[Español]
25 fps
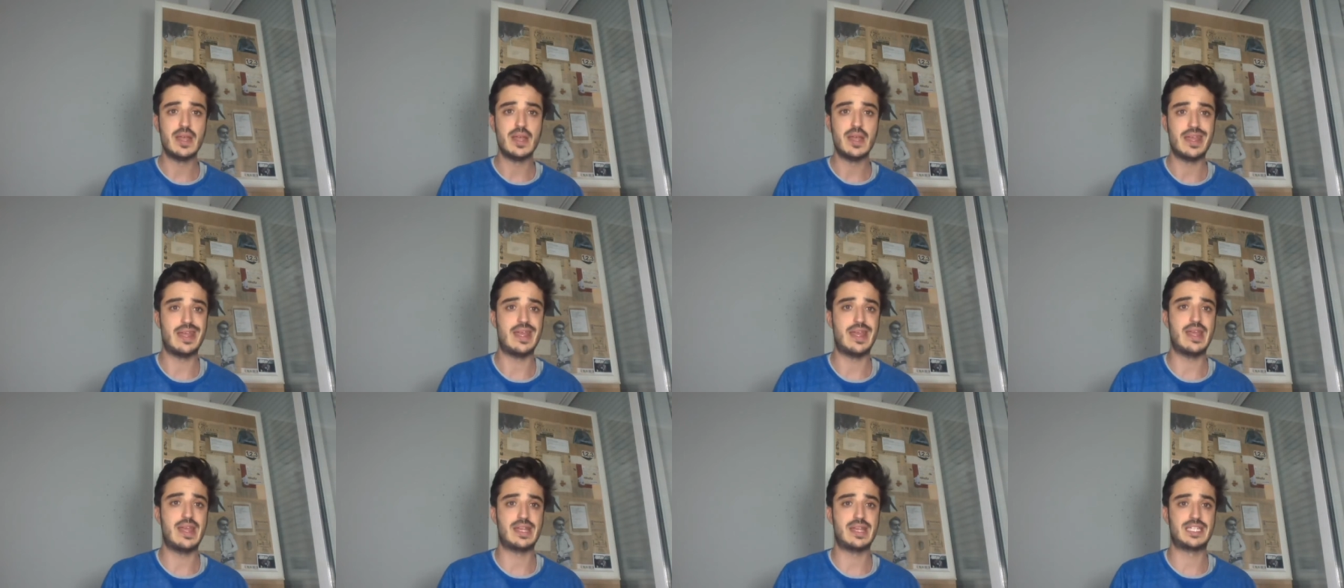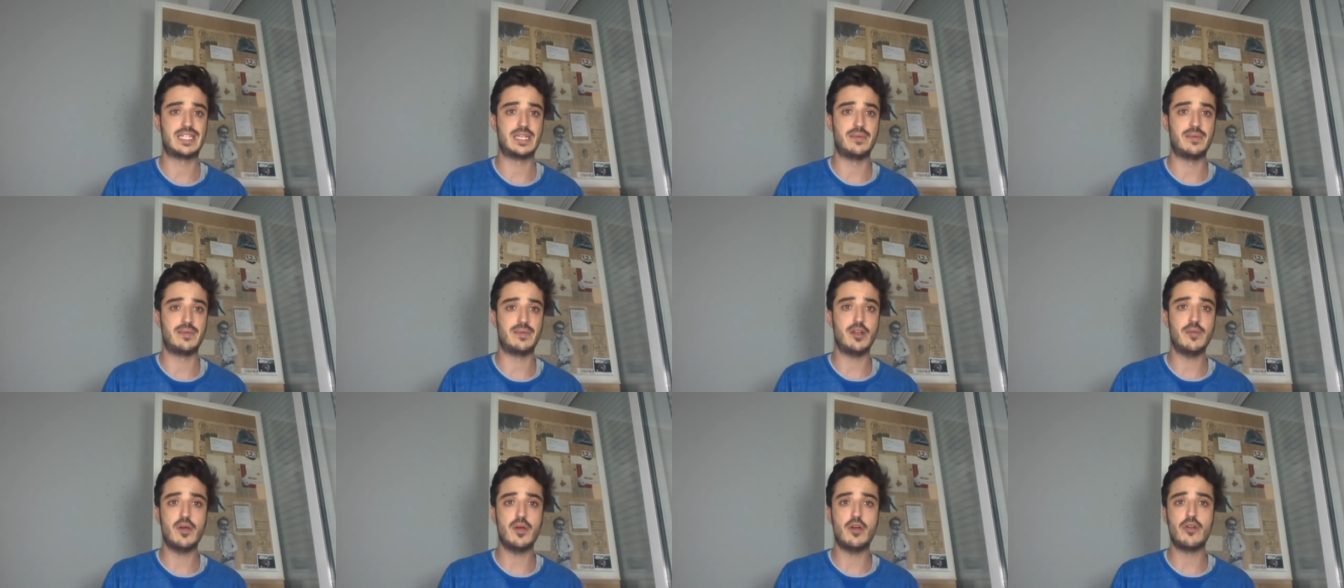eh, se ve
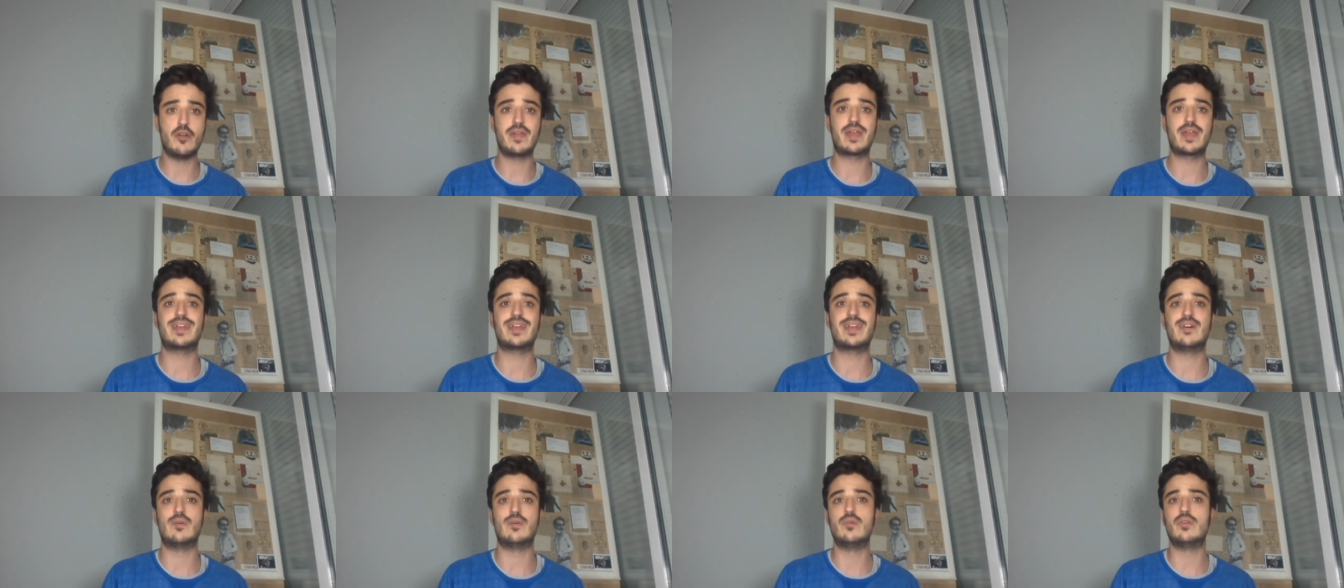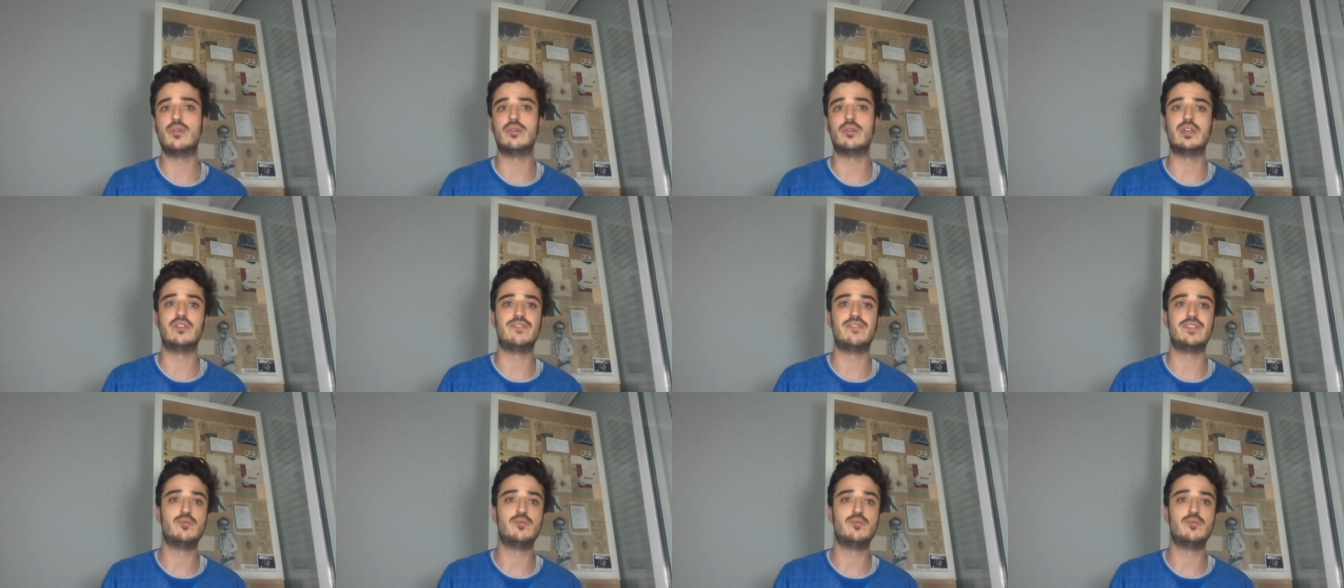lo mejor de cada uno. Y
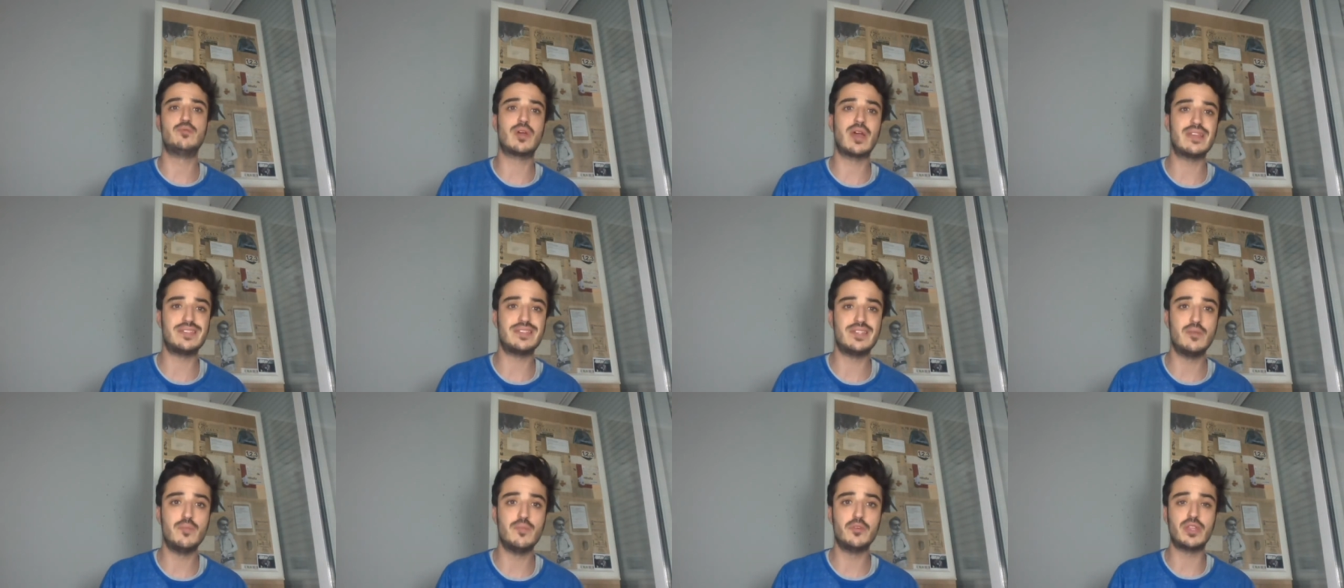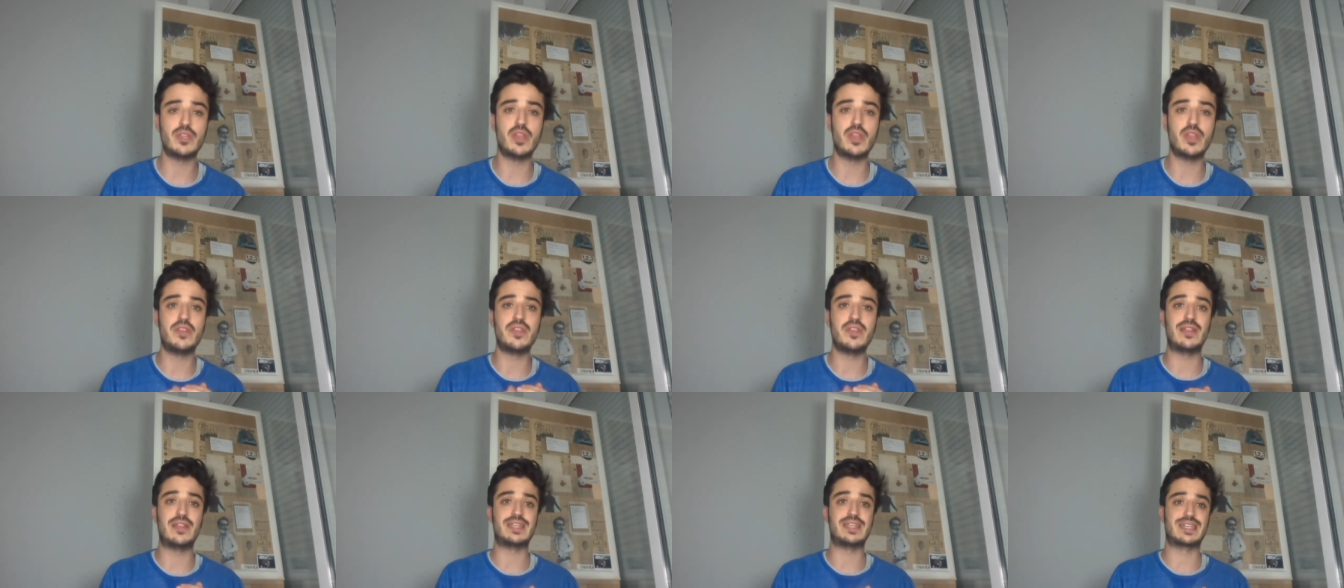Facebook Ads tiene un
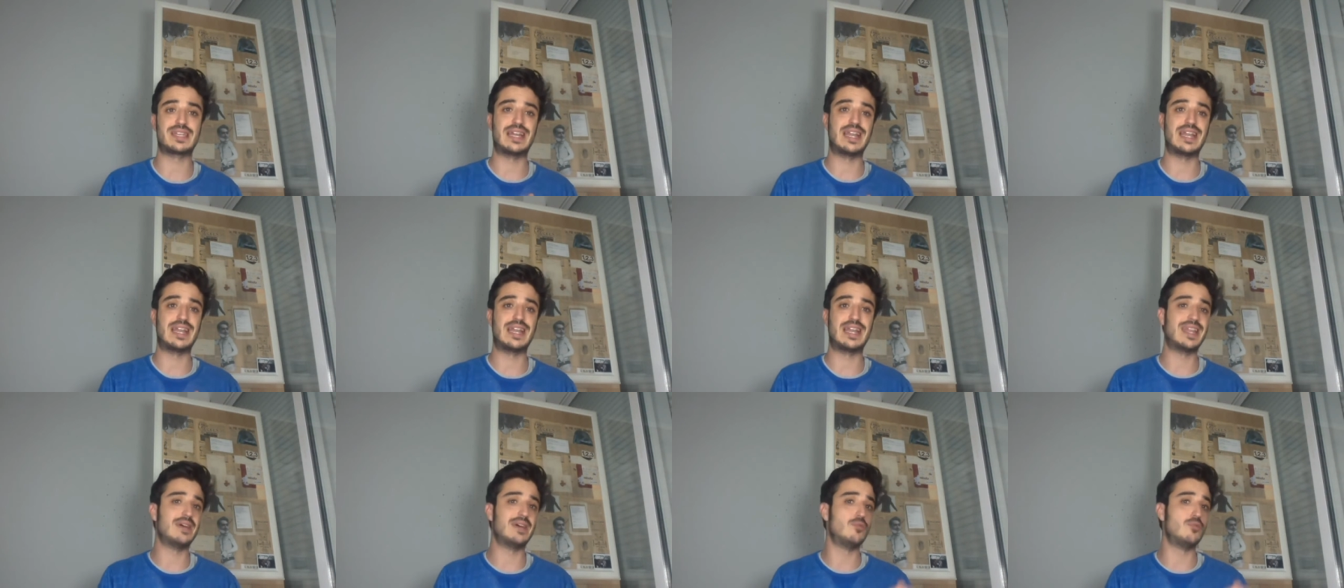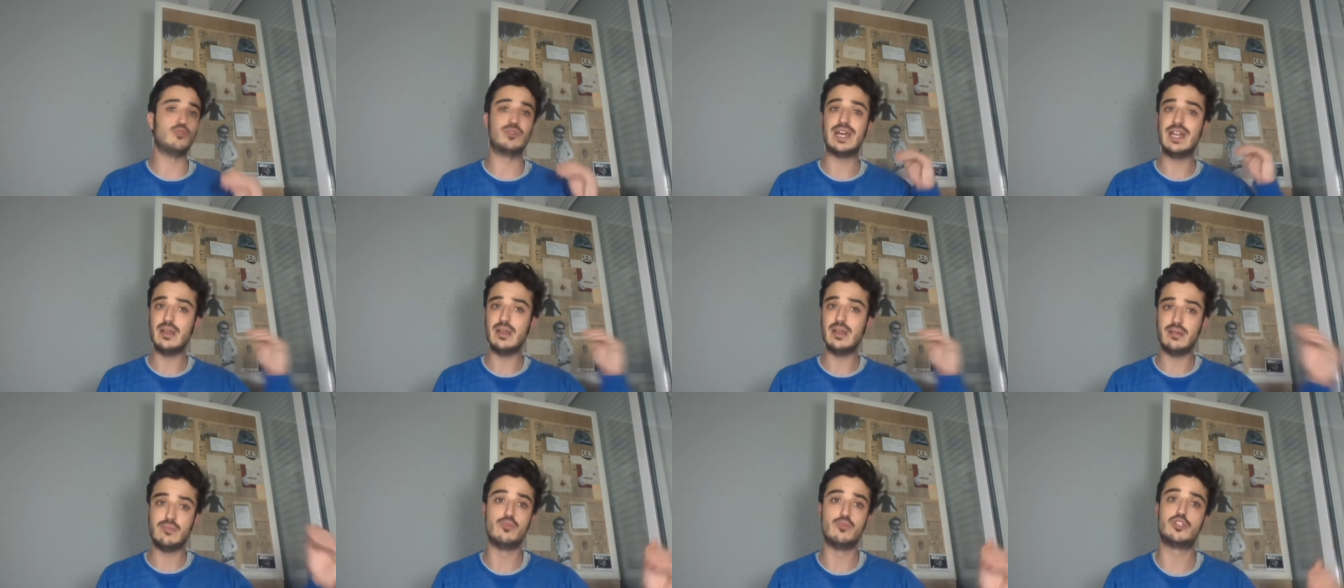potencial de escalada
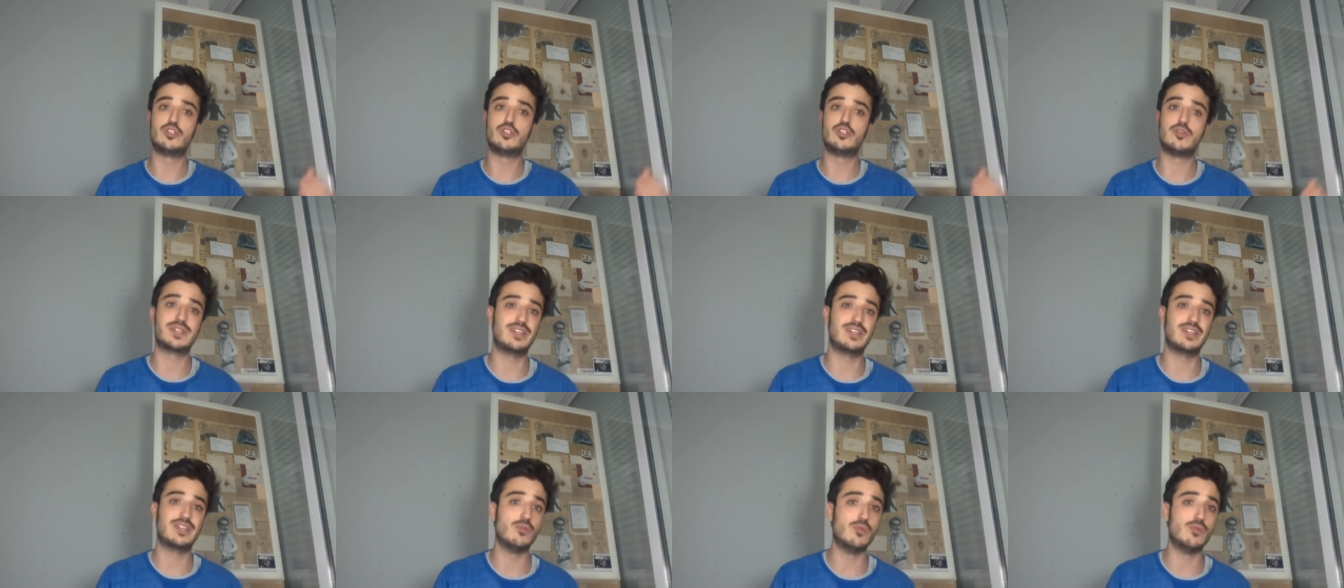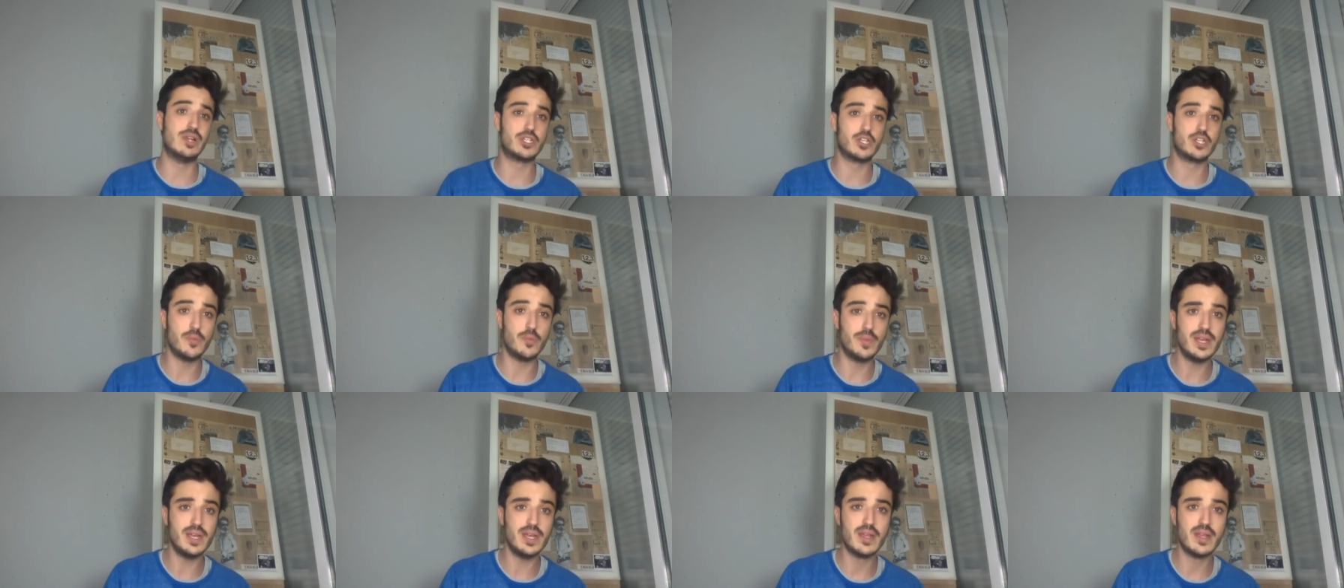brutal, mucho más que Google
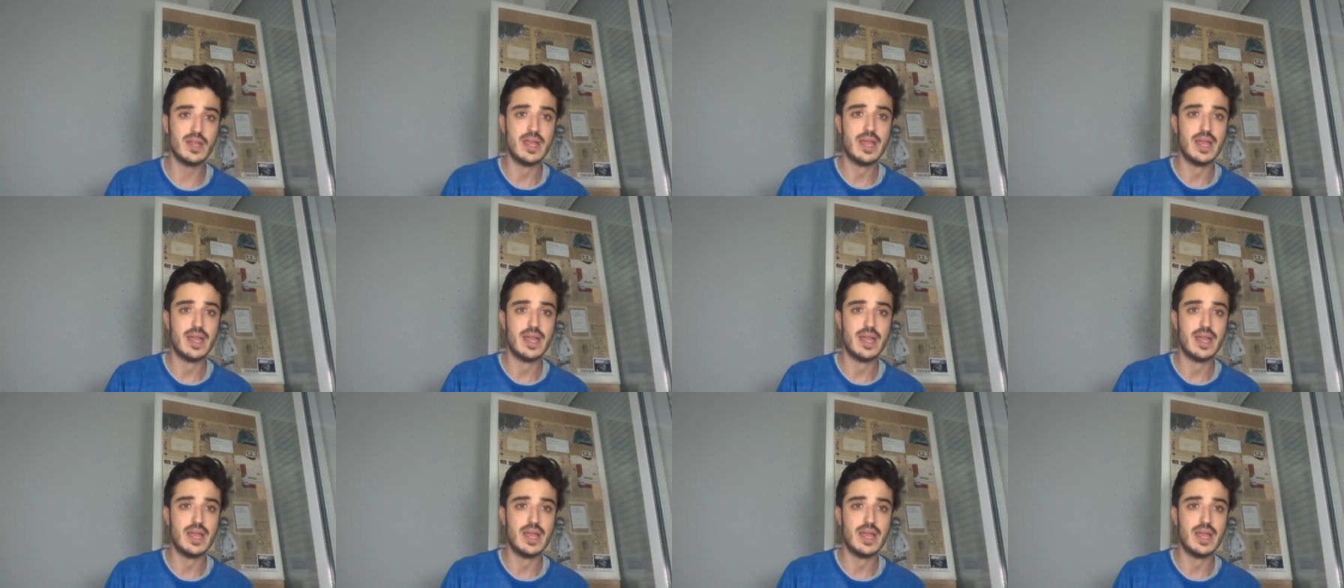Shopping,